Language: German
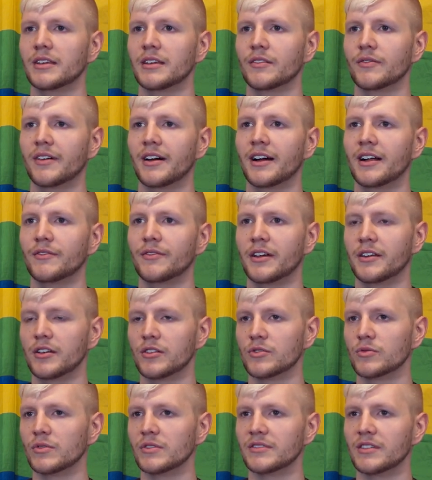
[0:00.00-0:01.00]
ich war halt während der
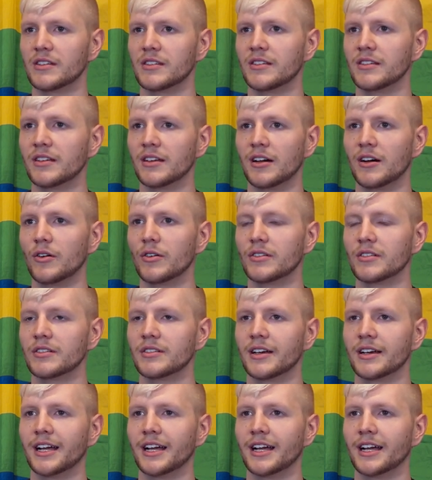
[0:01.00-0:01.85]
Schulzeit nicht geoutet,